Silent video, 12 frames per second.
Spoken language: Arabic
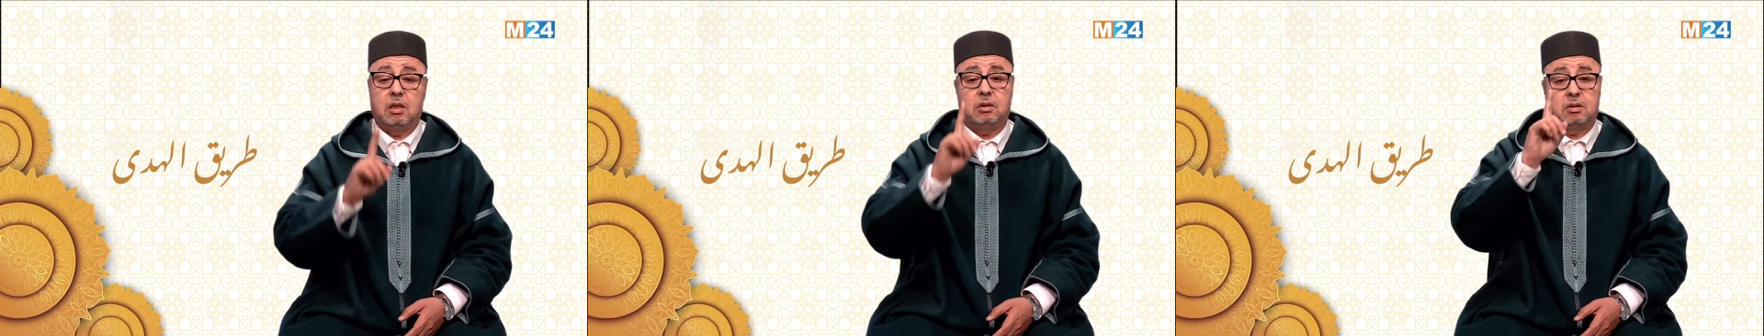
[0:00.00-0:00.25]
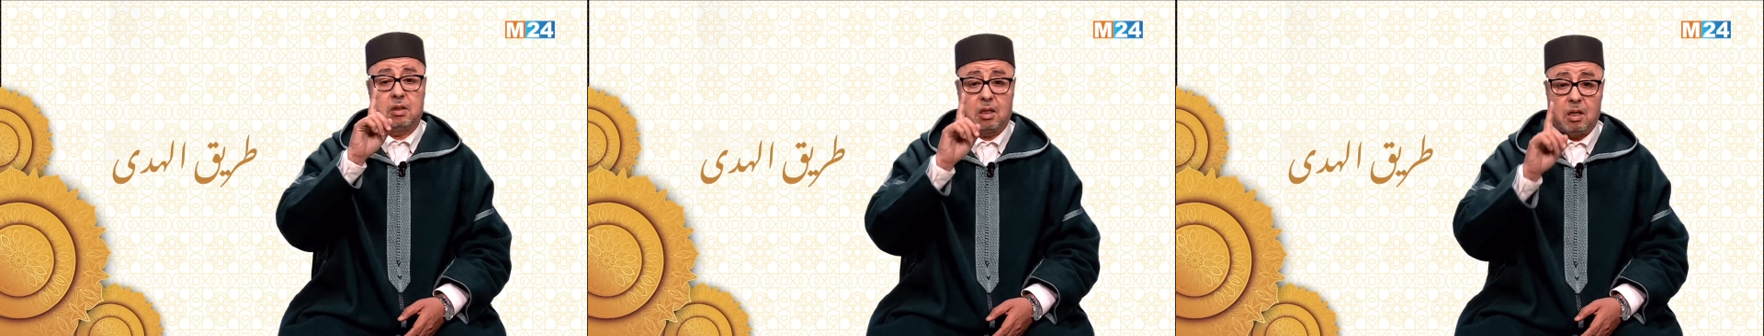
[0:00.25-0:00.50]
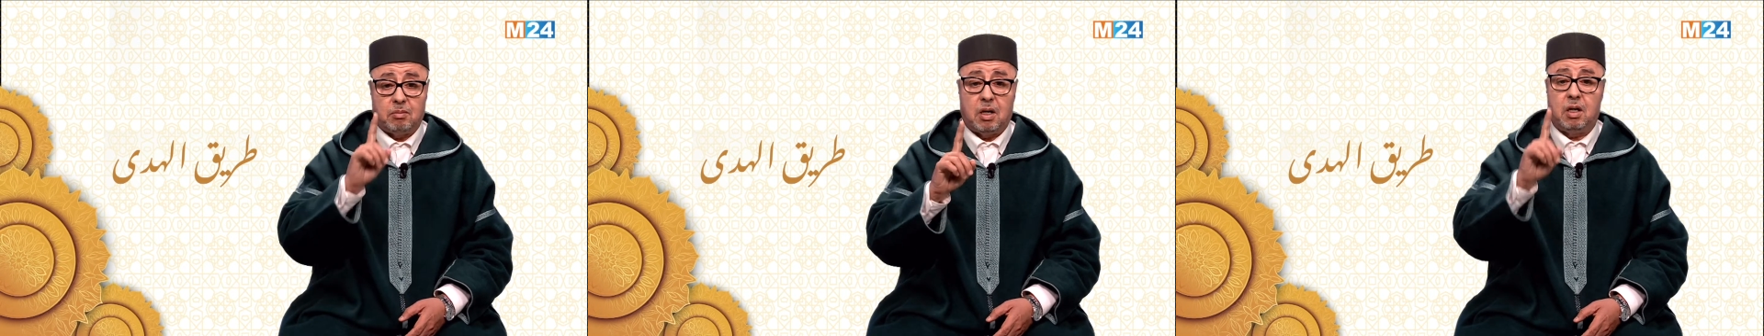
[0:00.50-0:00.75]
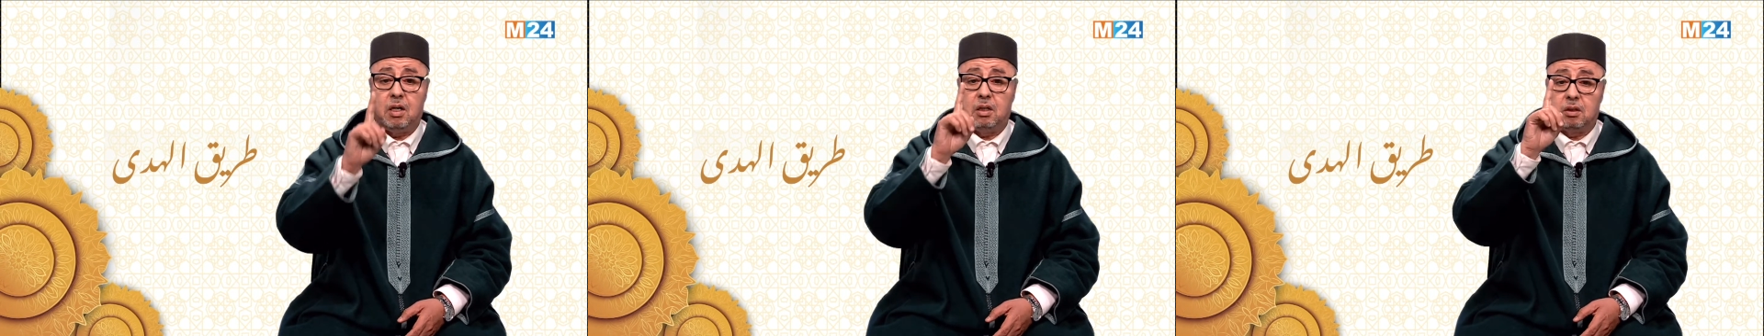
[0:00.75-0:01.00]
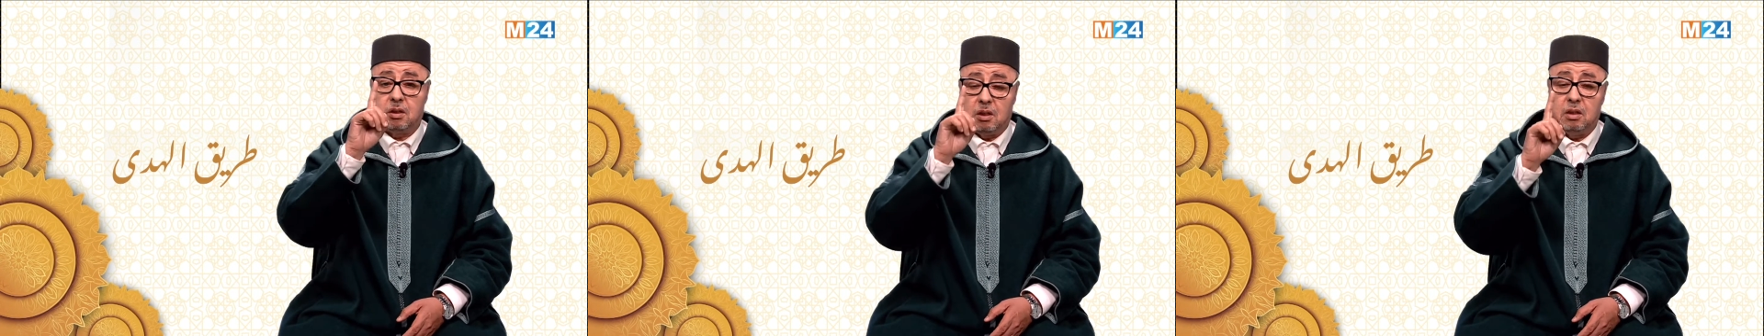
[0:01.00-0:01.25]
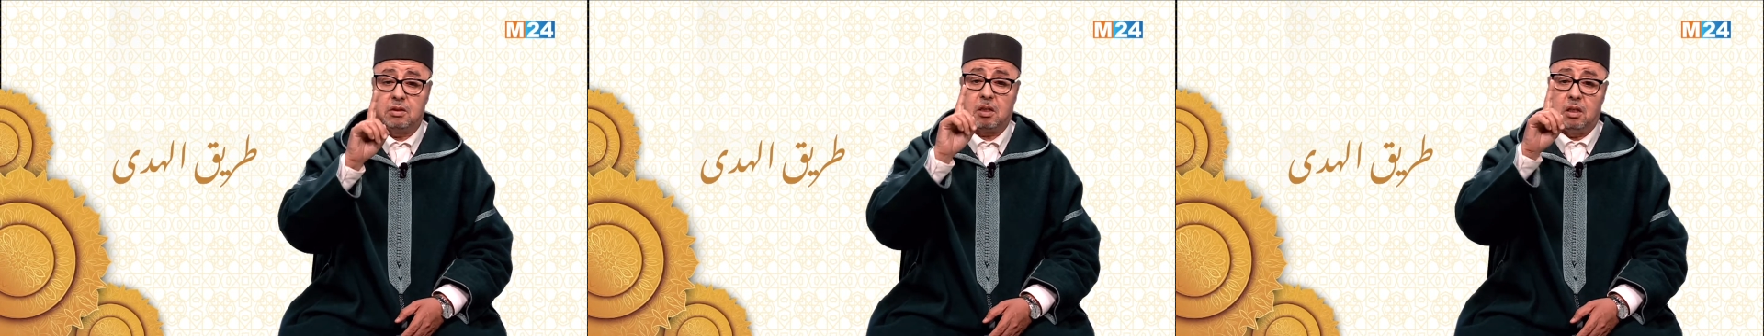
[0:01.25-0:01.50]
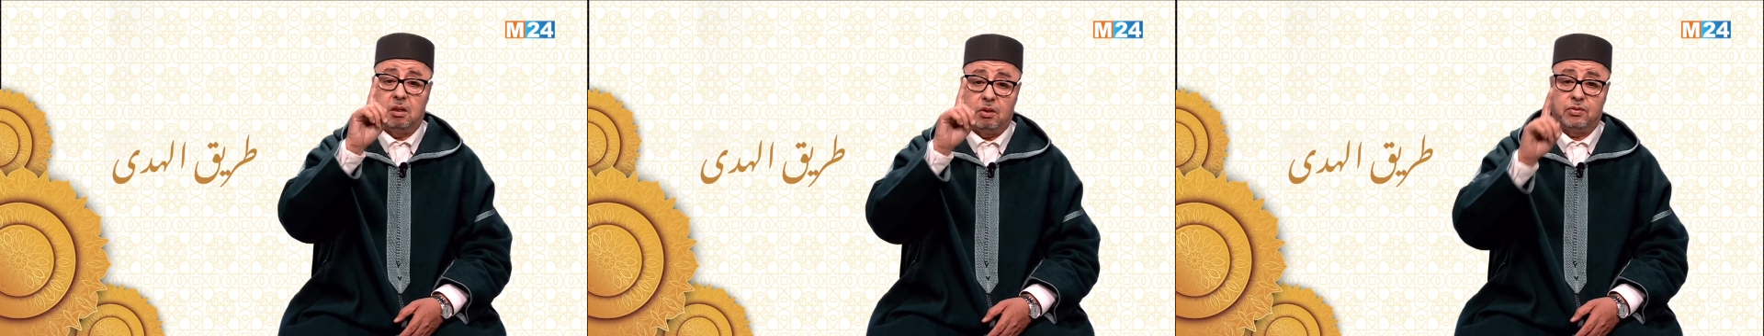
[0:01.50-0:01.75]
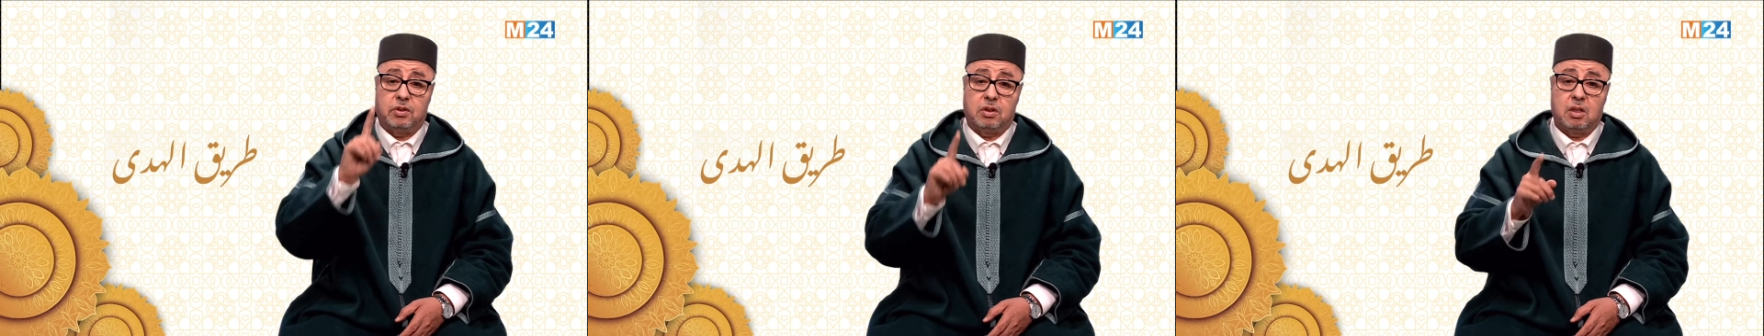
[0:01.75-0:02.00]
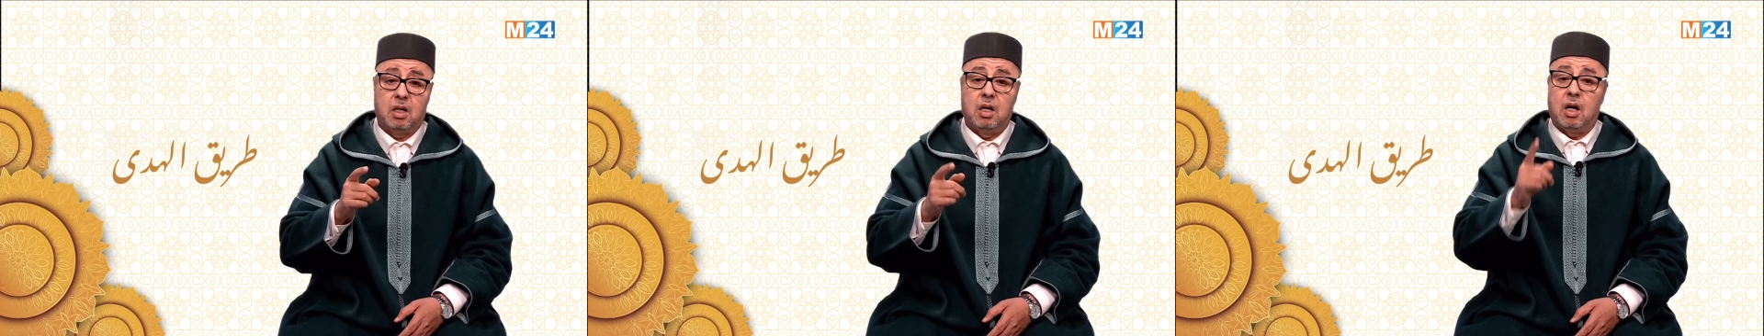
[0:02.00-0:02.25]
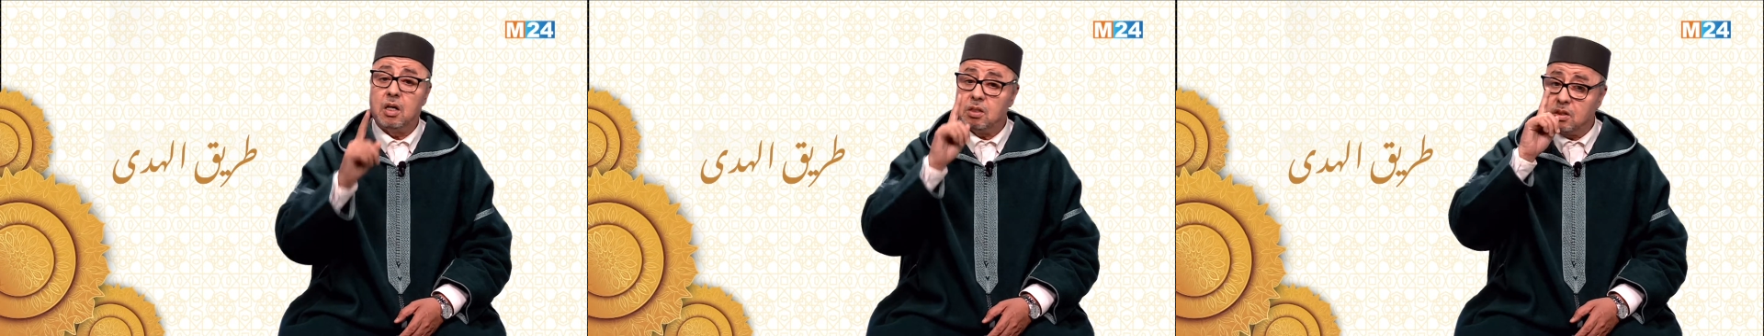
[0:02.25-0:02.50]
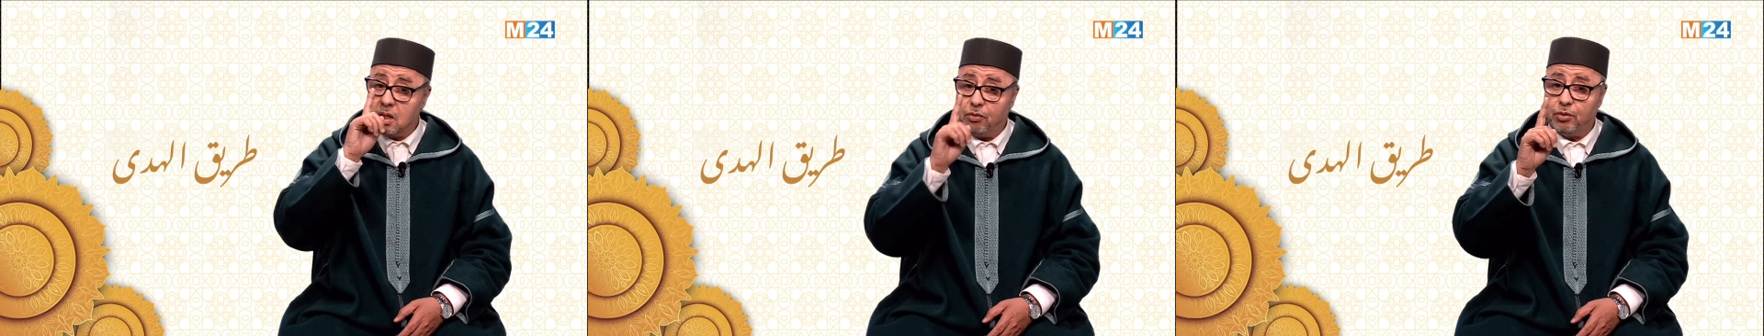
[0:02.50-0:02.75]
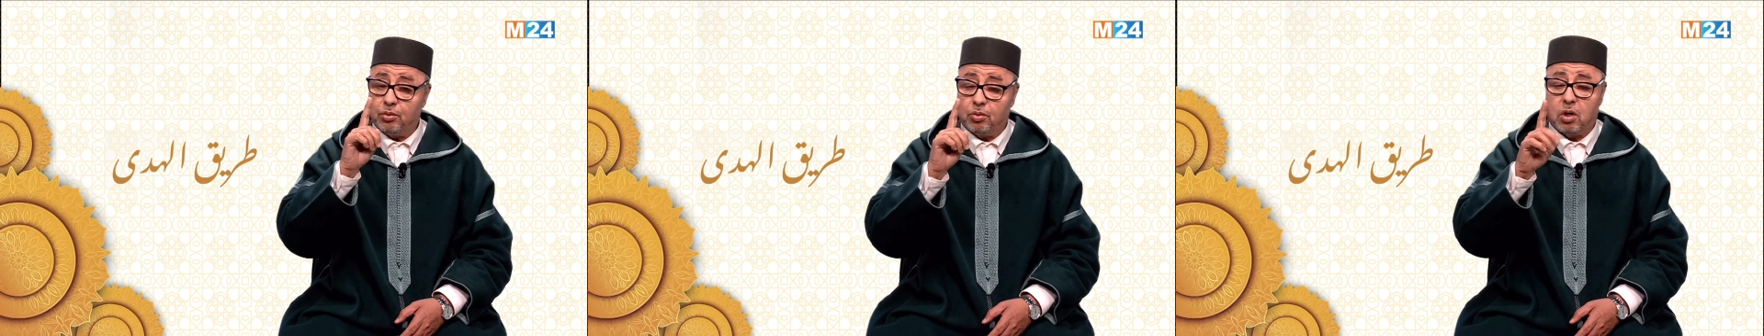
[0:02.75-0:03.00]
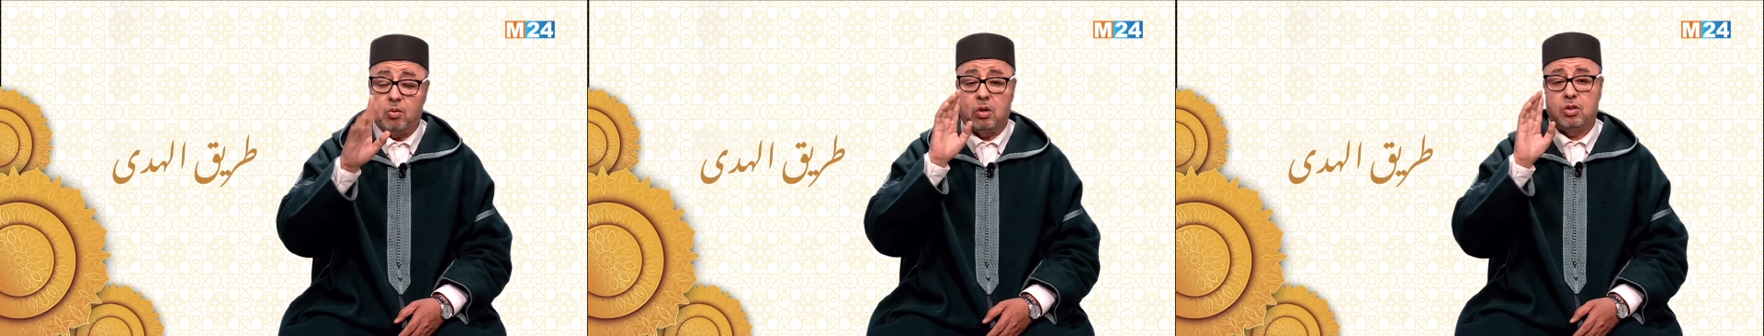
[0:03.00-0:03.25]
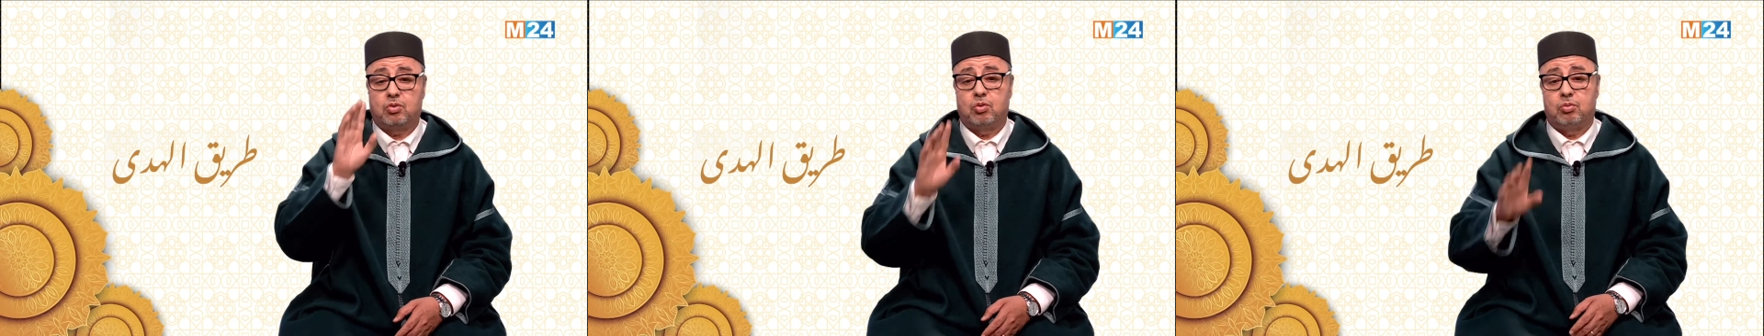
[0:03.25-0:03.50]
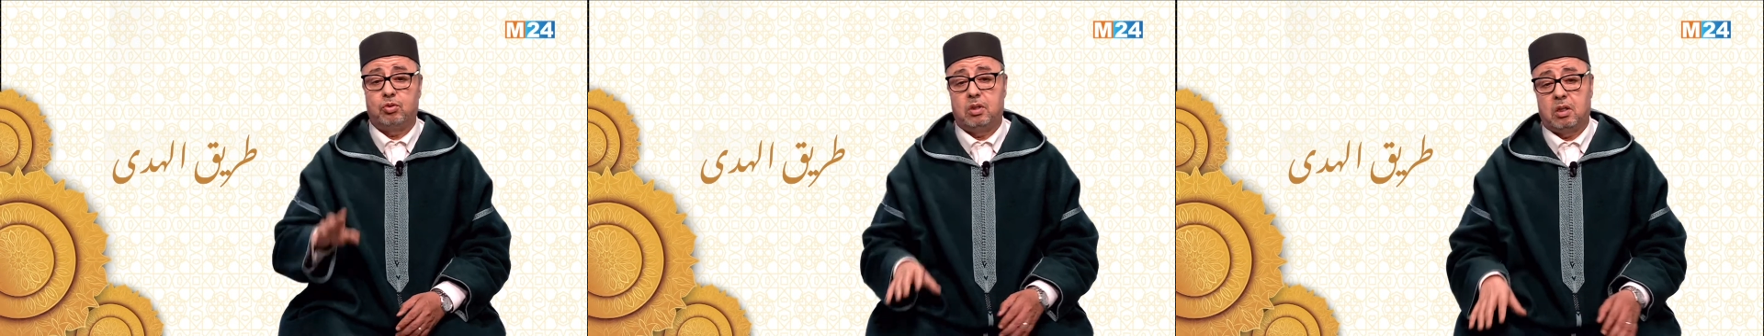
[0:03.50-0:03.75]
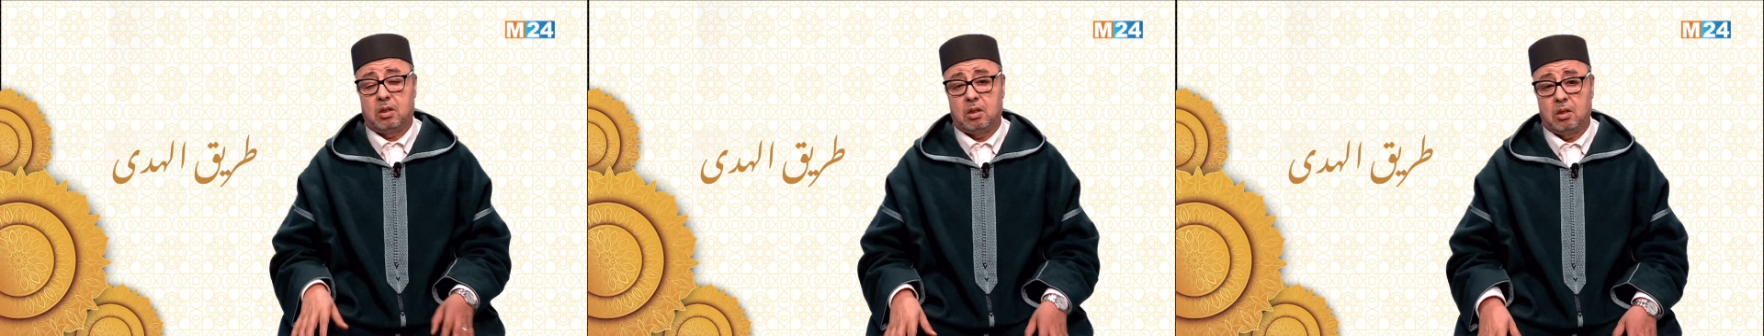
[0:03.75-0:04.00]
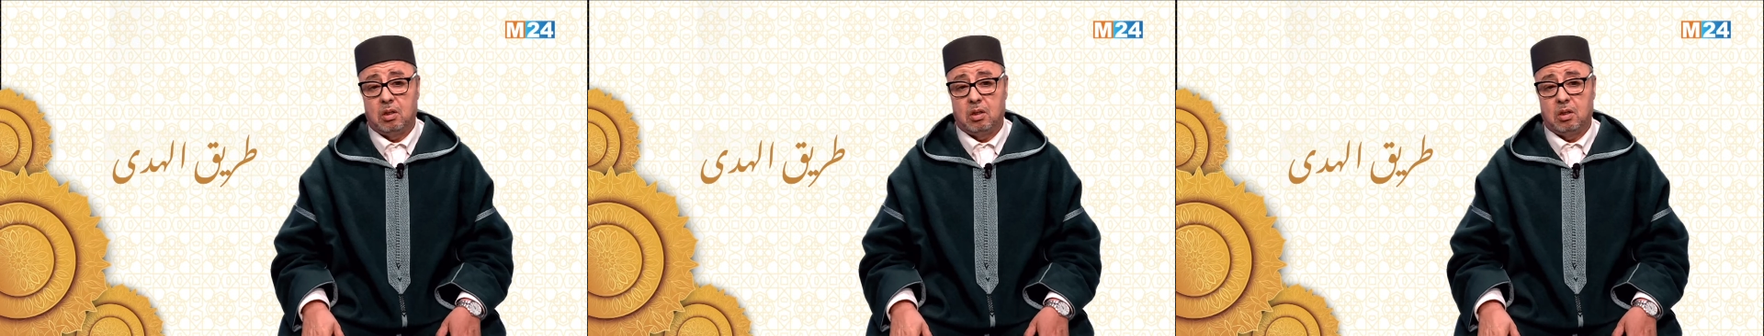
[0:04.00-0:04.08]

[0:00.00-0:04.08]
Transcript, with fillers: أنت كما أثنيت على نفسك أستغفرك وأتوب إليك